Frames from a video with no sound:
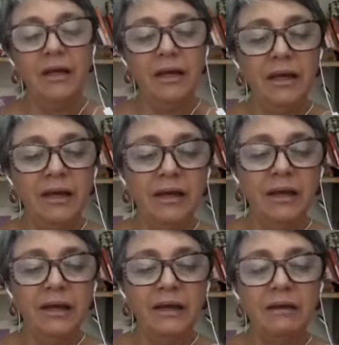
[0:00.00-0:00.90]

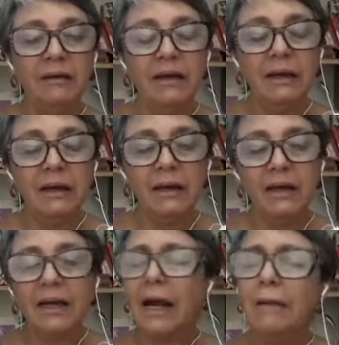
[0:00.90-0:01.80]
É,
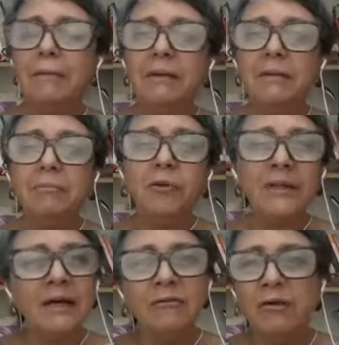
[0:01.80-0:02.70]
cabe
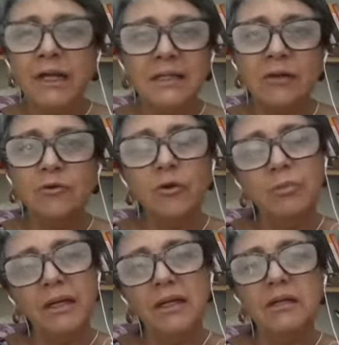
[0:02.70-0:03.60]
muita reflexão
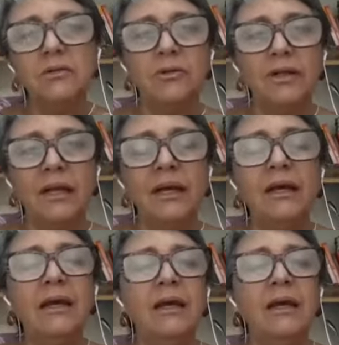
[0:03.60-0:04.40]
sobre isso, né?